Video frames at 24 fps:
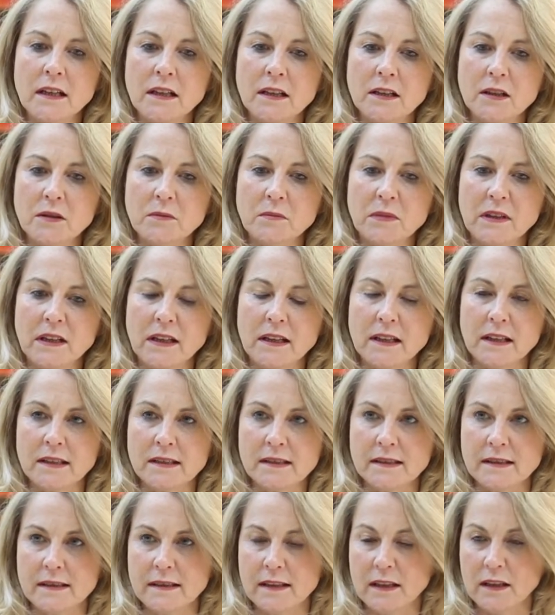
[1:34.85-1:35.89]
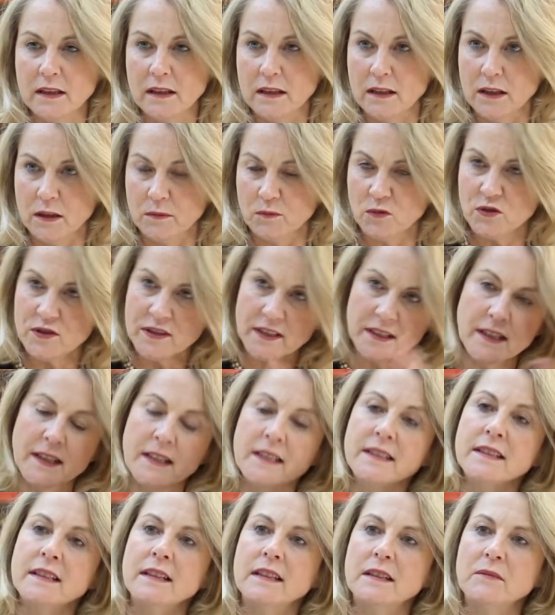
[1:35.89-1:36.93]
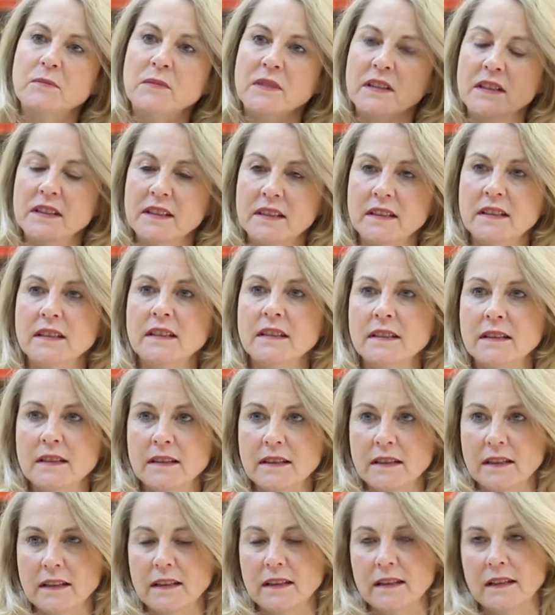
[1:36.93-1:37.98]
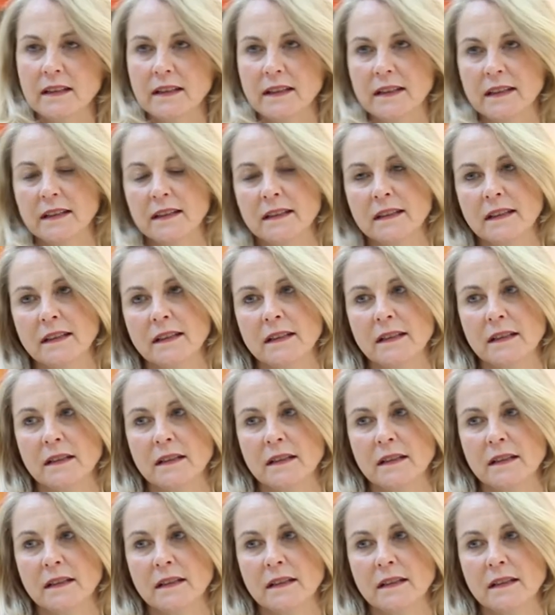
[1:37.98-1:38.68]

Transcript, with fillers: آه، بالاخص للمزارعين اللبنانيين يلي هن